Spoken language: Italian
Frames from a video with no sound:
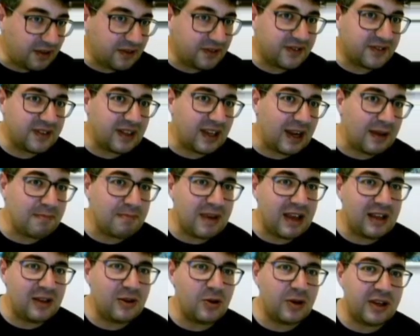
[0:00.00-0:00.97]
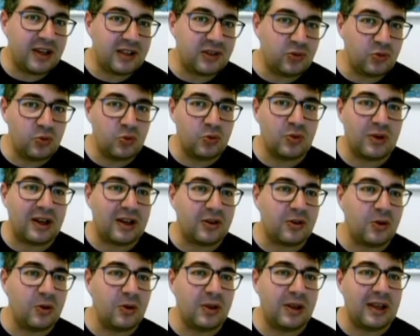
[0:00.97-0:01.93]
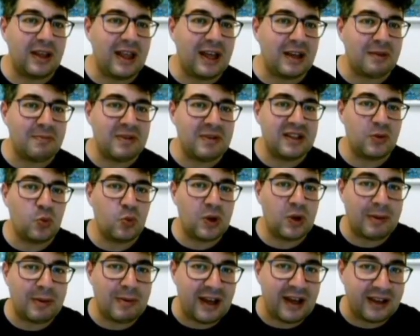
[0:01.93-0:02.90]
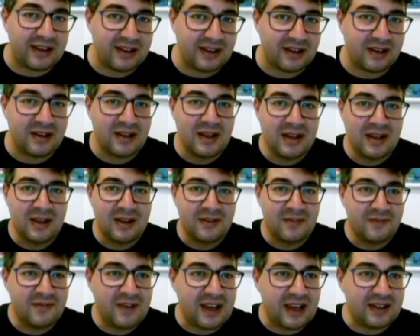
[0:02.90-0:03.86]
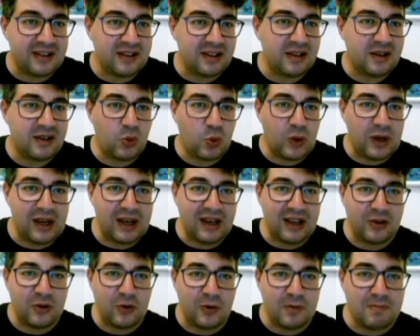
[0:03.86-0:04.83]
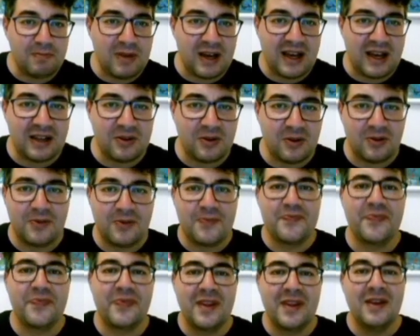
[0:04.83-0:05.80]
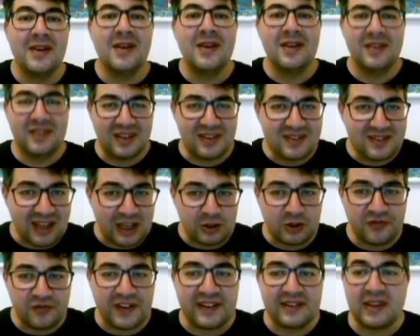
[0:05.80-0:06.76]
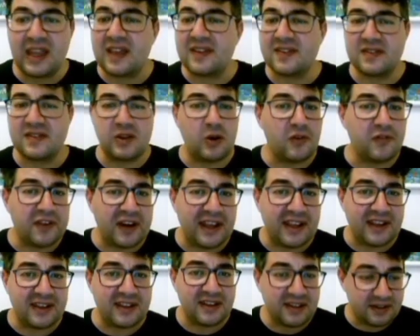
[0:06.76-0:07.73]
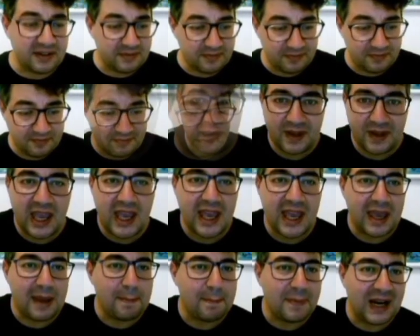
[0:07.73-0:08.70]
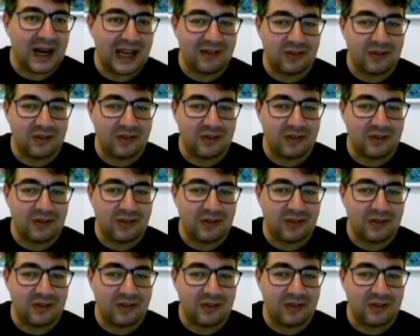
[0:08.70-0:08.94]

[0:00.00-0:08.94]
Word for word: sarà meglio che tu raccolga l'arma di Wanamaker. Vedi quella che ho in mano? Sei stato fantastico, Frankie è bravo